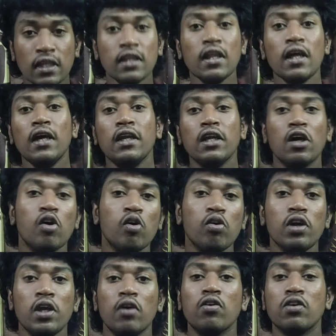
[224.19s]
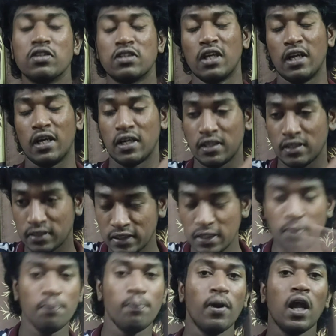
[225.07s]
இதுதான் இருக்கக்கூடிய ஒரு சில
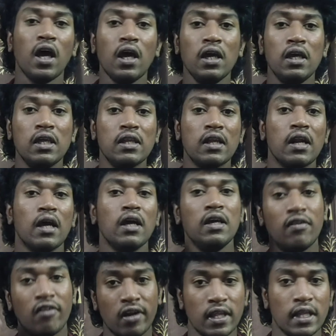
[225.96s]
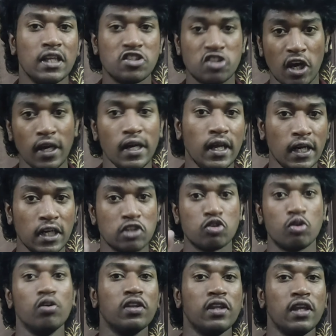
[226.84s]
சிம்பிளாக இதுதான் இவ்வளோதான் ஜாயிண்ட்
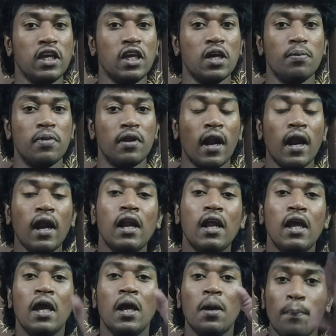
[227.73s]
கண்டஸ்ட் கொடுத்துட்டீங்க அப்படின்னா